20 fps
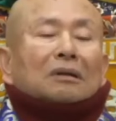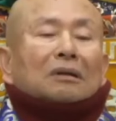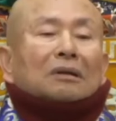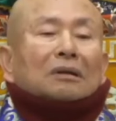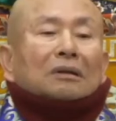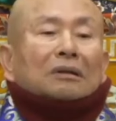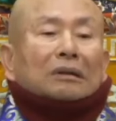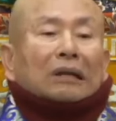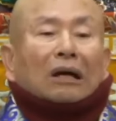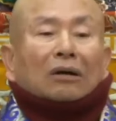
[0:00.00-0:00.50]

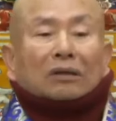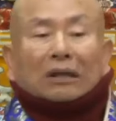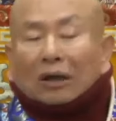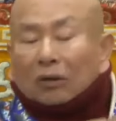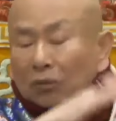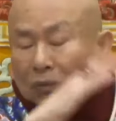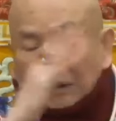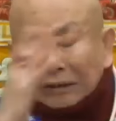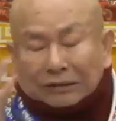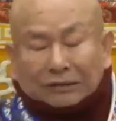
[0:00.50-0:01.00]
然后他
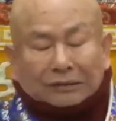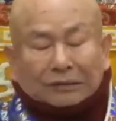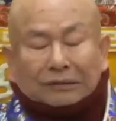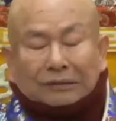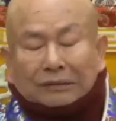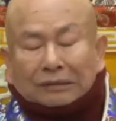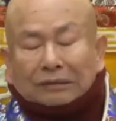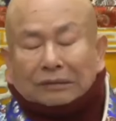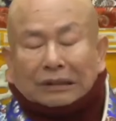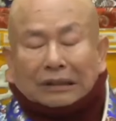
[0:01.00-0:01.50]
晚
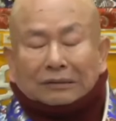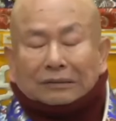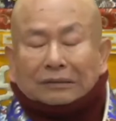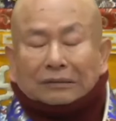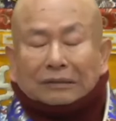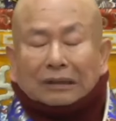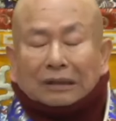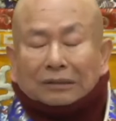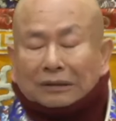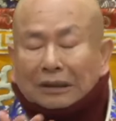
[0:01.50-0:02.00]
那
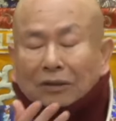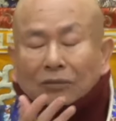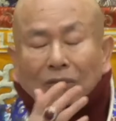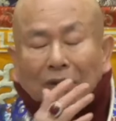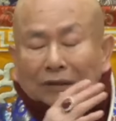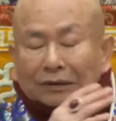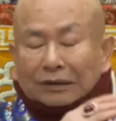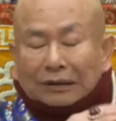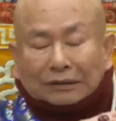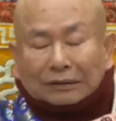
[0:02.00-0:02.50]
当天
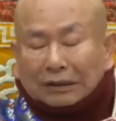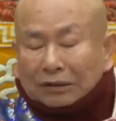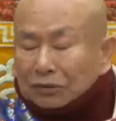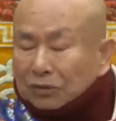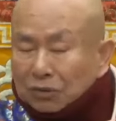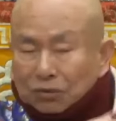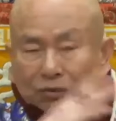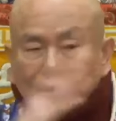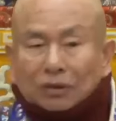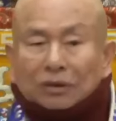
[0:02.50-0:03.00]
晚上他
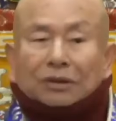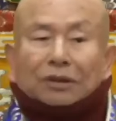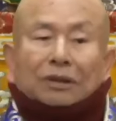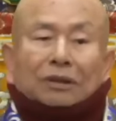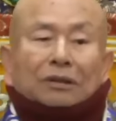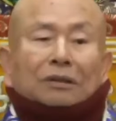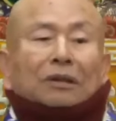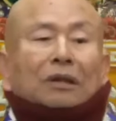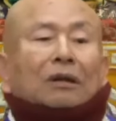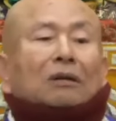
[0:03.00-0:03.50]
就睡得
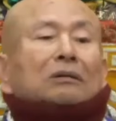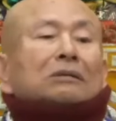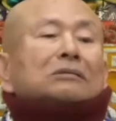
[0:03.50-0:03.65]
很好，